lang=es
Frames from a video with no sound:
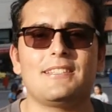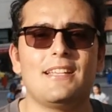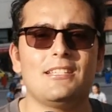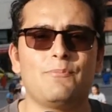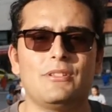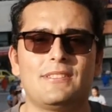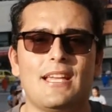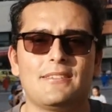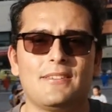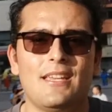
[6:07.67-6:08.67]
Están
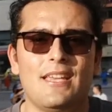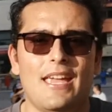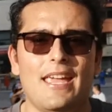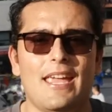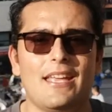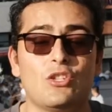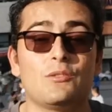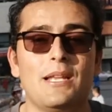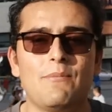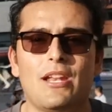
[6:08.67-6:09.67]
dispuestas eh,
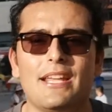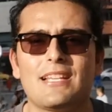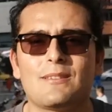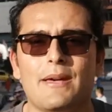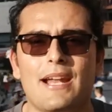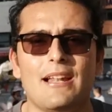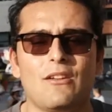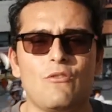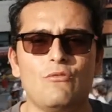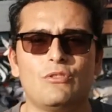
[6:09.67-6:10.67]
2.000 boletas para
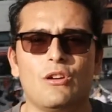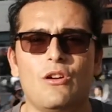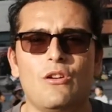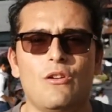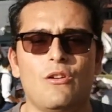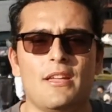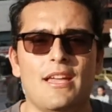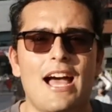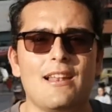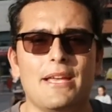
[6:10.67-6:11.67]
el conjunto
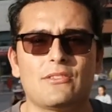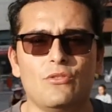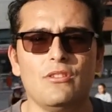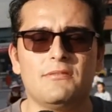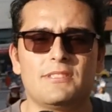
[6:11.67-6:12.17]
albiazul.